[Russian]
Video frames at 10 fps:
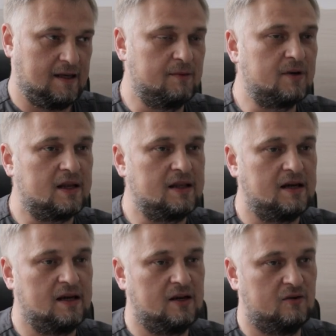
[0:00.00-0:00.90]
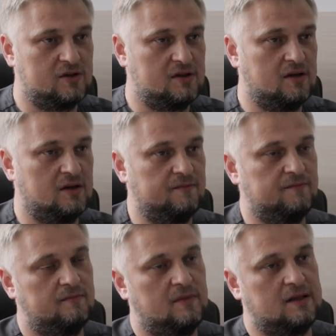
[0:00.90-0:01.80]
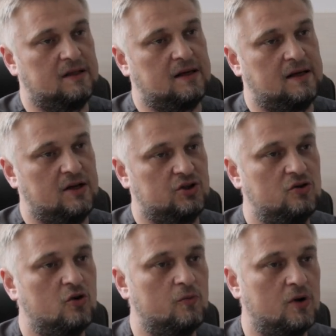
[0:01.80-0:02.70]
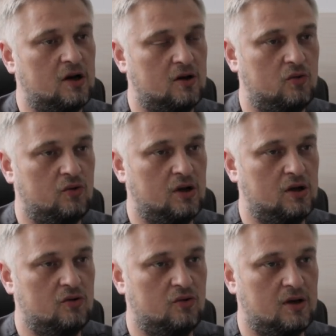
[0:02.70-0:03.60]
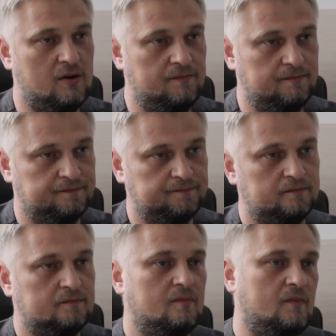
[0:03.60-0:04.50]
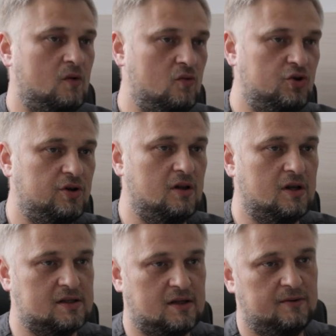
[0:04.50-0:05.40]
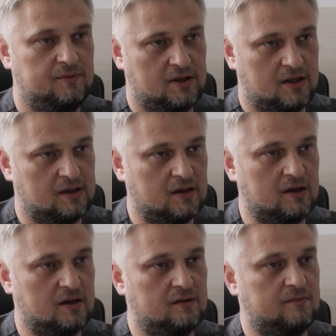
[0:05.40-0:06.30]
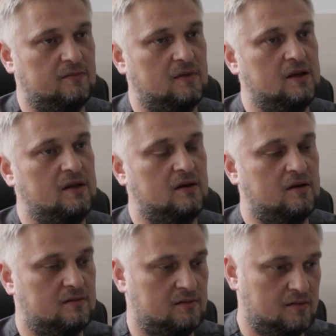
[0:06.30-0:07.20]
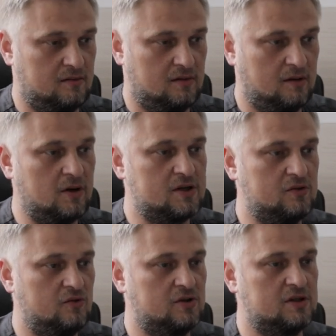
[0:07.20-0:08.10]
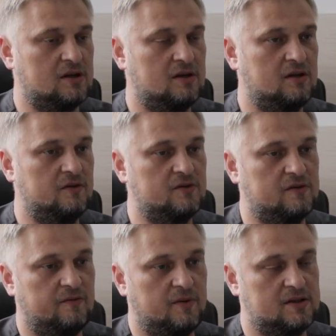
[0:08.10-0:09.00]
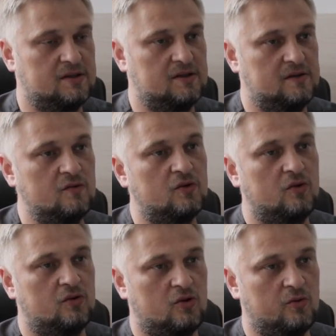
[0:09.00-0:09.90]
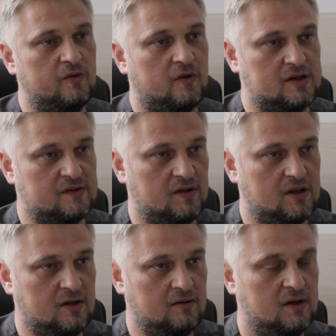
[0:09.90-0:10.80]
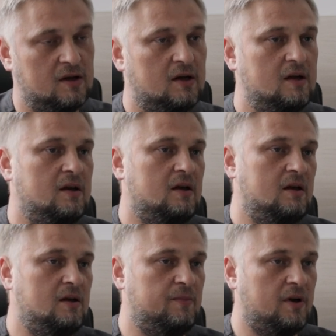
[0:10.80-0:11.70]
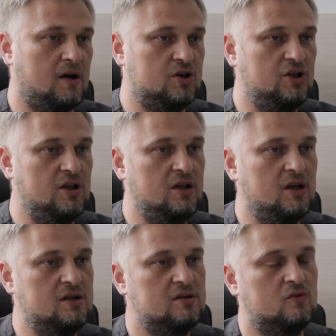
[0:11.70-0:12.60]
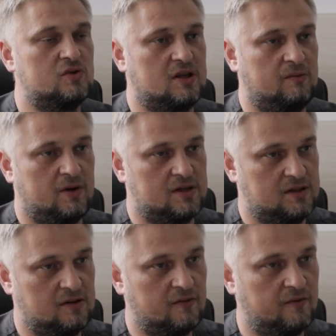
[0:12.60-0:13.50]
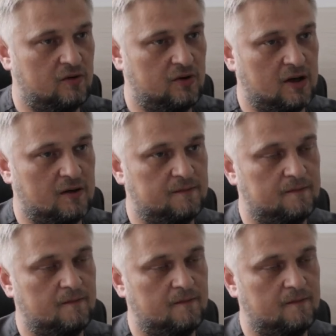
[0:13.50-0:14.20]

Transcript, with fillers: Геморроидальные узлы это такая же норма, как руки и ноги, уши, глаза и так далее. Они э, образуются, закладываются в процессе внутриутробного развития. И при рождении есть у 100% людей.